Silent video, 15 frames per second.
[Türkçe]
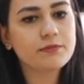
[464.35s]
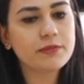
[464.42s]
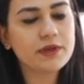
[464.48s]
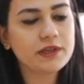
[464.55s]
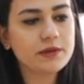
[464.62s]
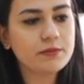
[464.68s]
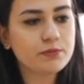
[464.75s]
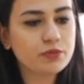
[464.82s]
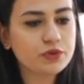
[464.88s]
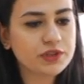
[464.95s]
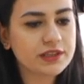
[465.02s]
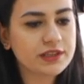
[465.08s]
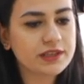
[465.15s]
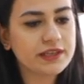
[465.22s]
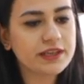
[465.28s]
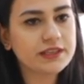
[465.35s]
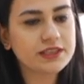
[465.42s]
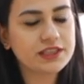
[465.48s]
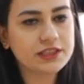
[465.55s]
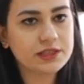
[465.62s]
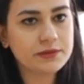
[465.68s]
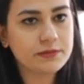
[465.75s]
Beni bu şekilde
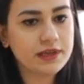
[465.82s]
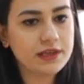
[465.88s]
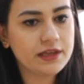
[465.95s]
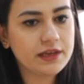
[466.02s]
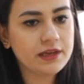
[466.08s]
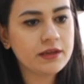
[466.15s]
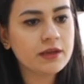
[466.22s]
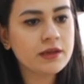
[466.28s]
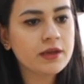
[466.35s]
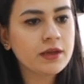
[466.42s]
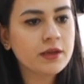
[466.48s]
yetiştirmeleri